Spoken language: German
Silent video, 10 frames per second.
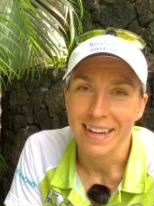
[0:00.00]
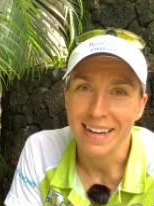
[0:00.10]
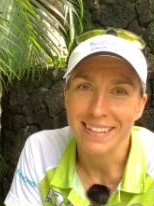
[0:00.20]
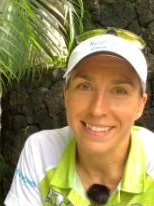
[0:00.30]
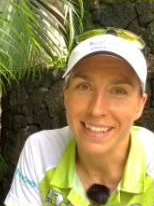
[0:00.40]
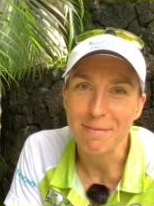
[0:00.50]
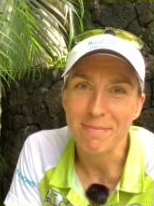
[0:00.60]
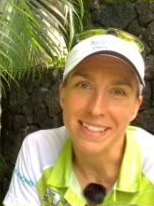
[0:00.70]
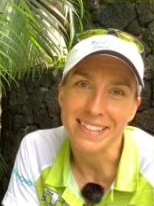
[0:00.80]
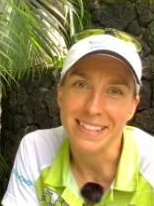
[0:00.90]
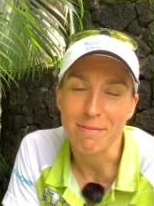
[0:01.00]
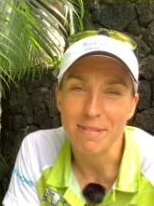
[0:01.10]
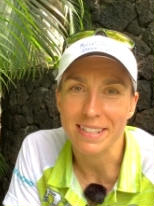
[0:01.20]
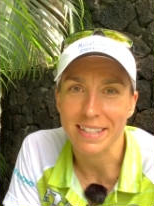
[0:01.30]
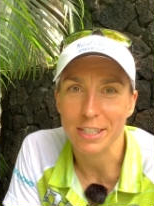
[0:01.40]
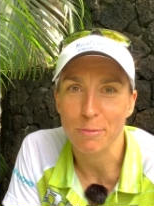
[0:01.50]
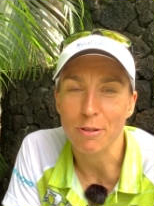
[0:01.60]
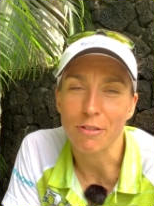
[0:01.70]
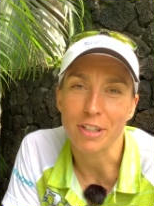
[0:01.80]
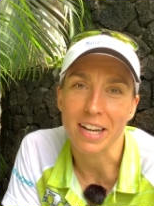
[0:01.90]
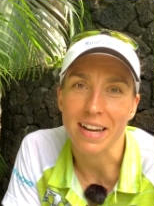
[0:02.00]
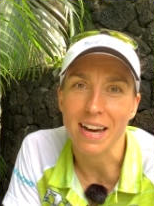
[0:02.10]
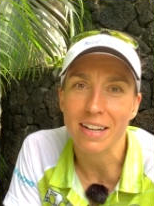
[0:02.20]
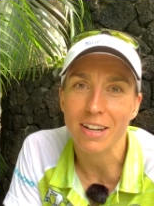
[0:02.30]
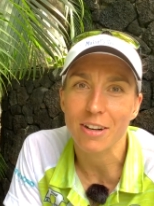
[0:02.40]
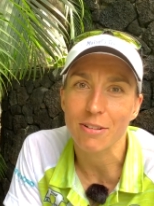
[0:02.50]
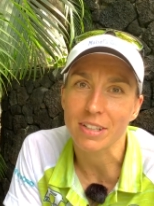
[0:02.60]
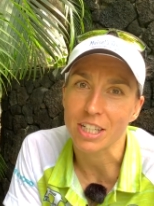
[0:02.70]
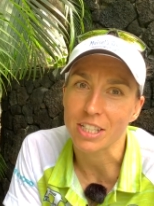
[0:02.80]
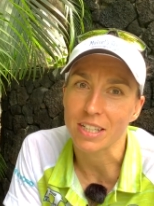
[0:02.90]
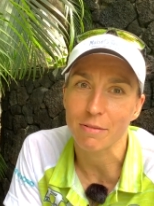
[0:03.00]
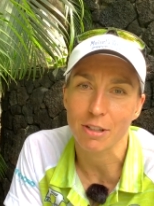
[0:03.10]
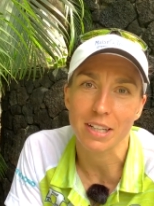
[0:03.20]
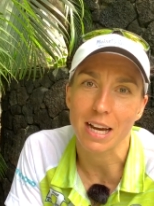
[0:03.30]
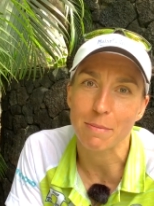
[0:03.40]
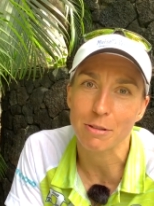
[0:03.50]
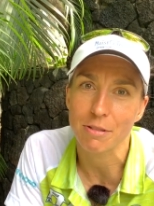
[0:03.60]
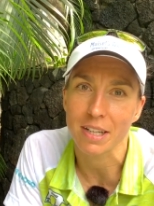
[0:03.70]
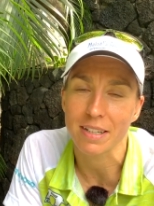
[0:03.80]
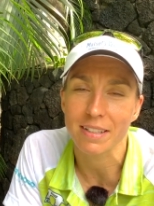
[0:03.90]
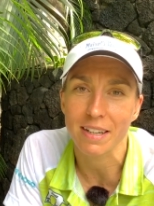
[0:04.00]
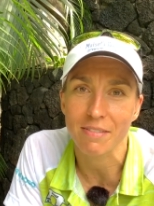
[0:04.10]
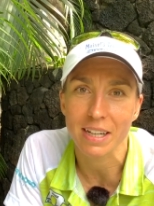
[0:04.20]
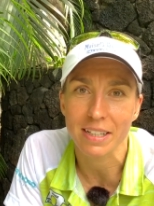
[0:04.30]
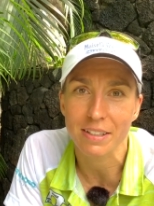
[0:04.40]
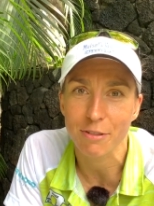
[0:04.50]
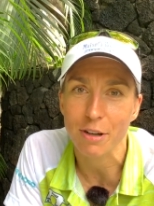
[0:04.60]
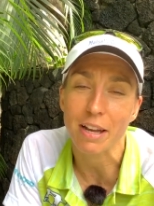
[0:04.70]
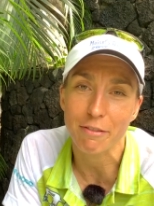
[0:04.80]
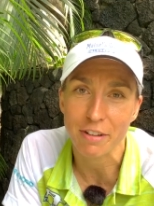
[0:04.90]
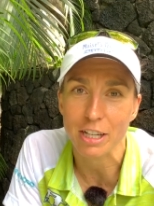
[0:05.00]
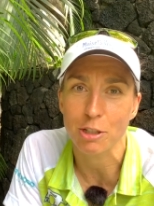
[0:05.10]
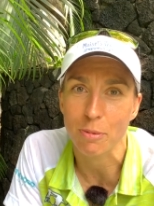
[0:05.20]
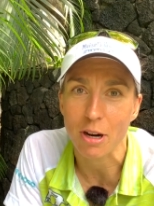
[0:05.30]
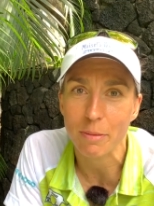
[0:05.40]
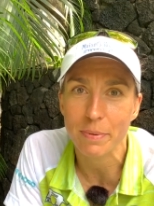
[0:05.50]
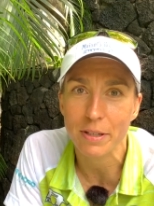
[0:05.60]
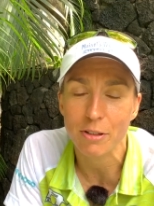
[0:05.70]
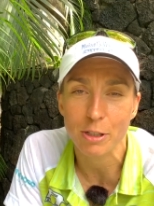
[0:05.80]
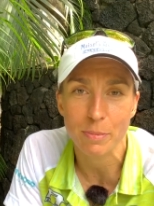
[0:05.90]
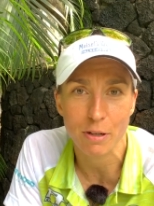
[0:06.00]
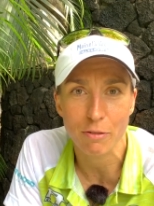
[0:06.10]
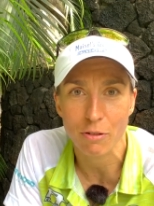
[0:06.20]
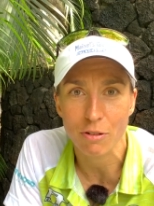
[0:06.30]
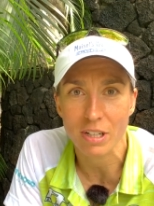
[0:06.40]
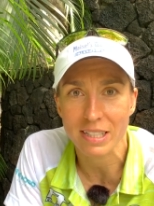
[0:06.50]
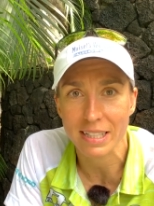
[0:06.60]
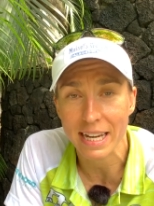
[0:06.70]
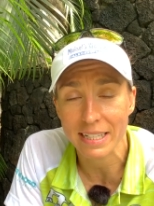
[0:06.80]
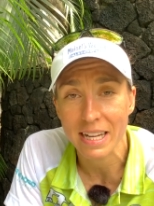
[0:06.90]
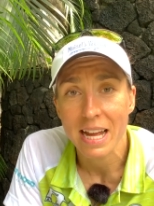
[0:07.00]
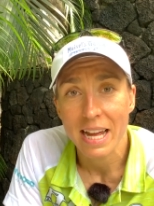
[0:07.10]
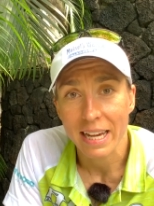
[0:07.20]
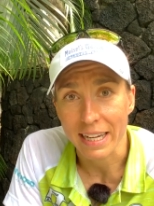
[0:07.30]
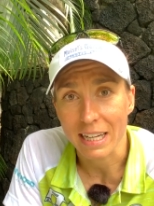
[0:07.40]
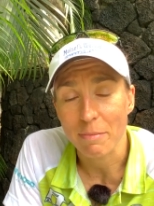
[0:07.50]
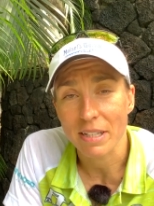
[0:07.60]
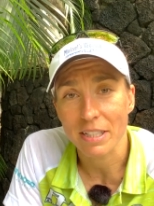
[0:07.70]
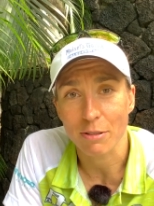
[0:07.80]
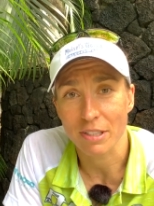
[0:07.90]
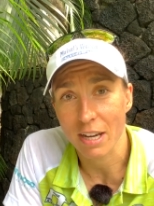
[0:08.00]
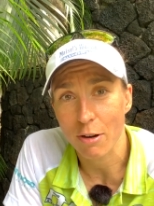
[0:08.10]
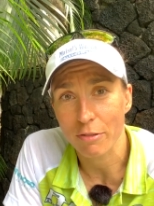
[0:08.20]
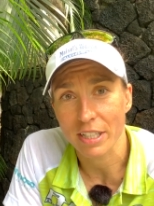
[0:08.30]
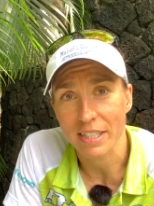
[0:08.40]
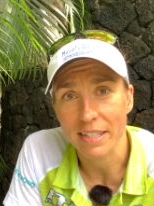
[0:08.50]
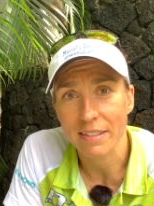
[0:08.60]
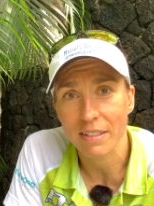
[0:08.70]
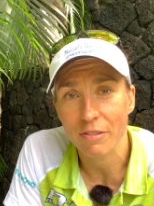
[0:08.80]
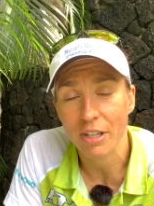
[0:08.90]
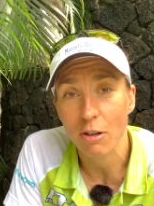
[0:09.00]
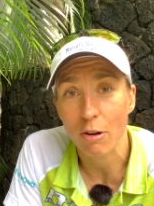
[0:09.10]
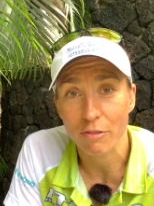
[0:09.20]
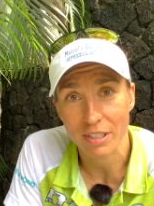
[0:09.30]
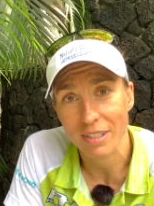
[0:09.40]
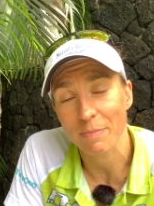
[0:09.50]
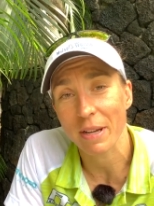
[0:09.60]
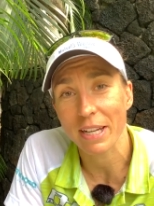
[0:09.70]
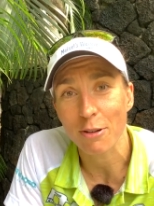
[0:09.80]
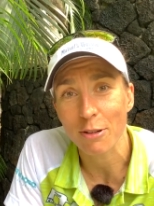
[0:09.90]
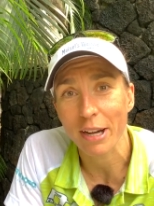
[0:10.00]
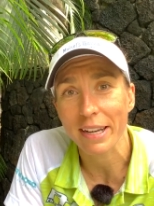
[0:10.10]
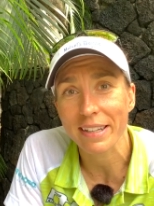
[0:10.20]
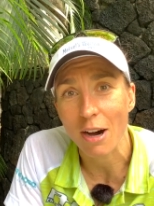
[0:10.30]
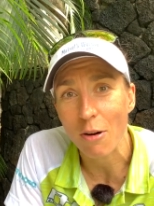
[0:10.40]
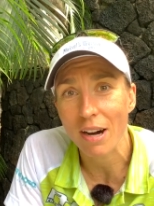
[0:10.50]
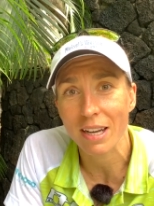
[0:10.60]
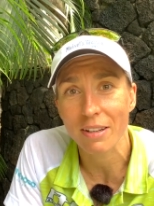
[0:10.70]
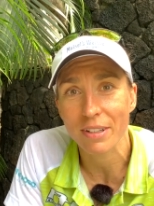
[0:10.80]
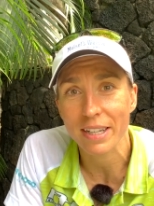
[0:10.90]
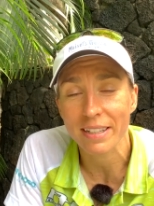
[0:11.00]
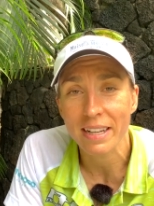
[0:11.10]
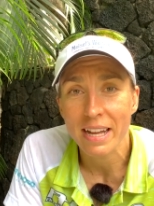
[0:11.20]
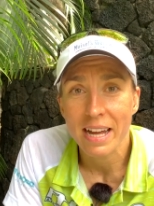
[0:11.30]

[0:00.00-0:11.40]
Alles geben, nichts nehmen ist ja der Spruch von der NADA und da stehe ich wirklich absolut dahinter, weil ich für einen fairen Sport bin und ich bin auch froh, dass ich echt regelmäßig und sehr oft getestet werde. Hoffe, dass es meine Konkurrenten auch alle wären,